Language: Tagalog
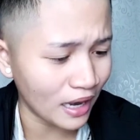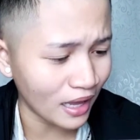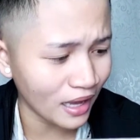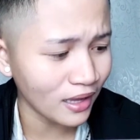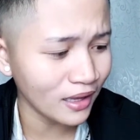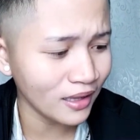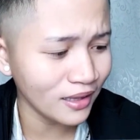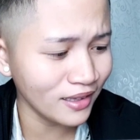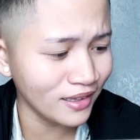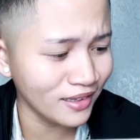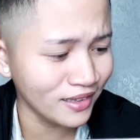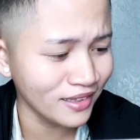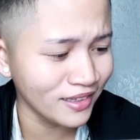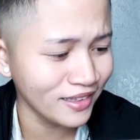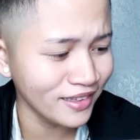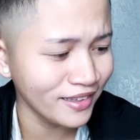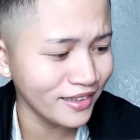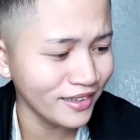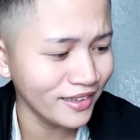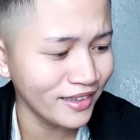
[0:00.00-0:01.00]

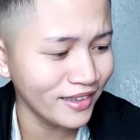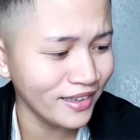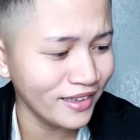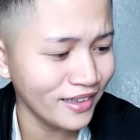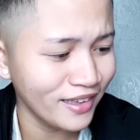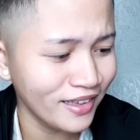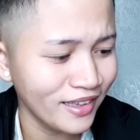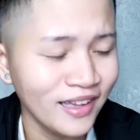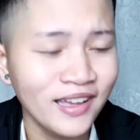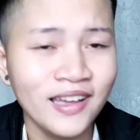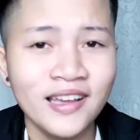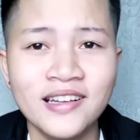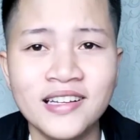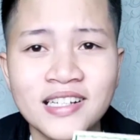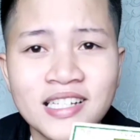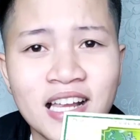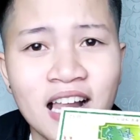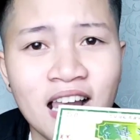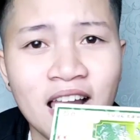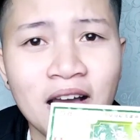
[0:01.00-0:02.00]
Aww
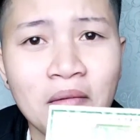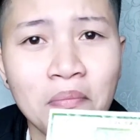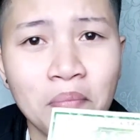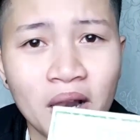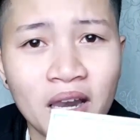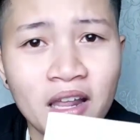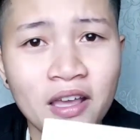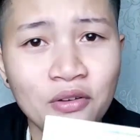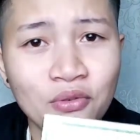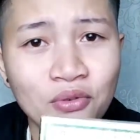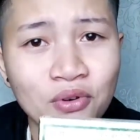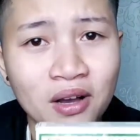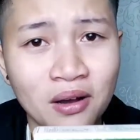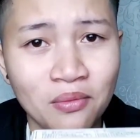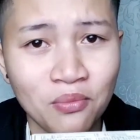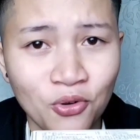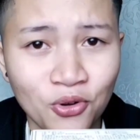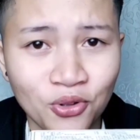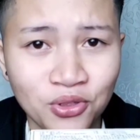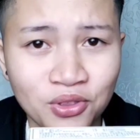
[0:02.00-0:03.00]
siya lang pala yung
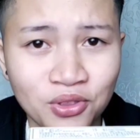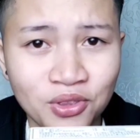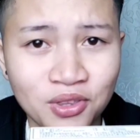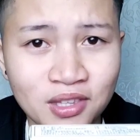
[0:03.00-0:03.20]
gamot.